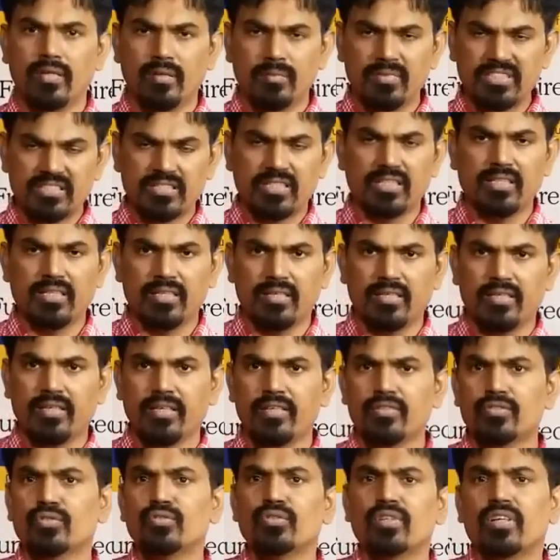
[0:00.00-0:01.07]
నమస్తే
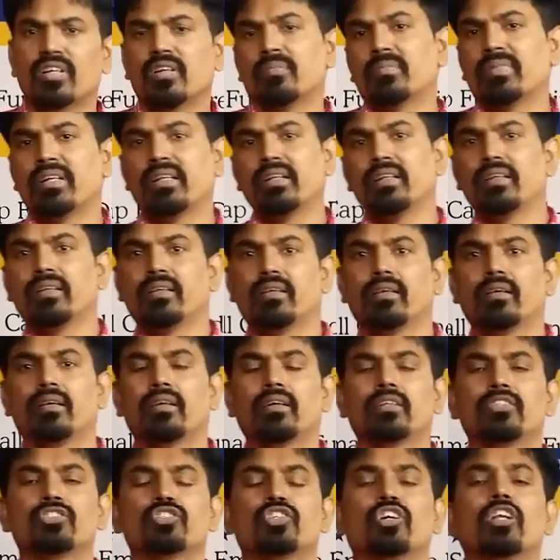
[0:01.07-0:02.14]
నేను సుందరరామ్ రెడ్డి
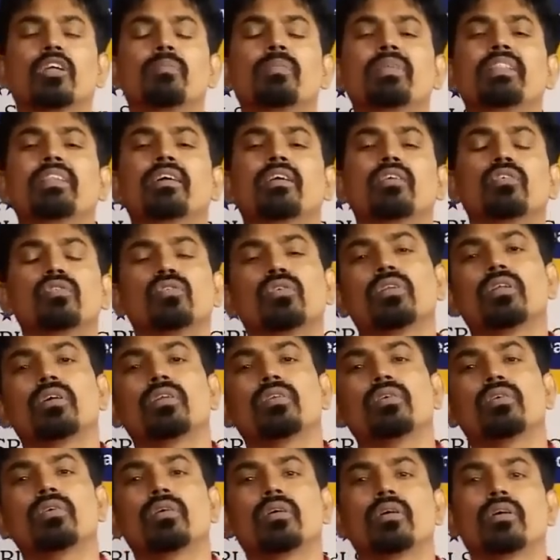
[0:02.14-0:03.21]
చాలామంది
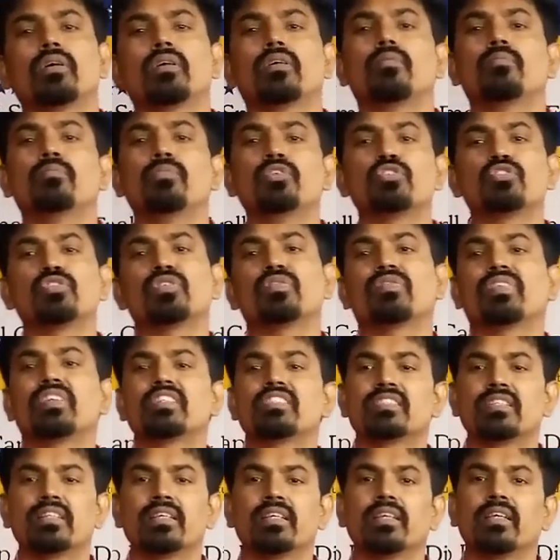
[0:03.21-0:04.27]
అడుగుతున్నారు మ్యూచువల్
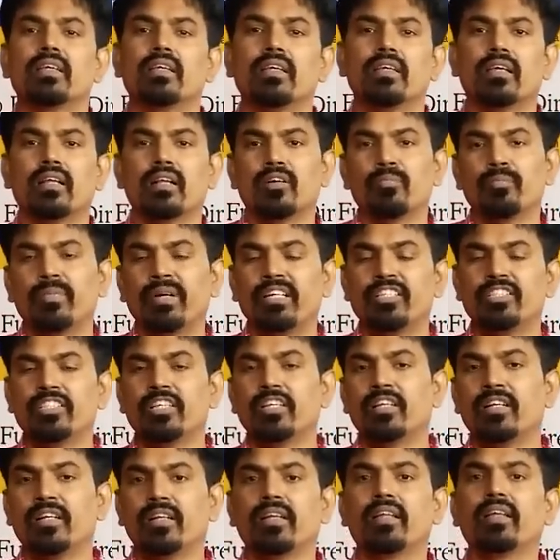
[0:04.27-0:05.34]
ఫండ్స్ని ఎలా బై
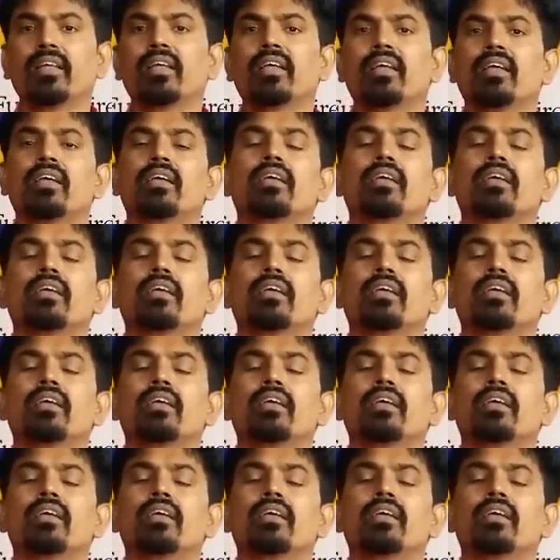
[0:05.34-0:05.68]
చేయాలండి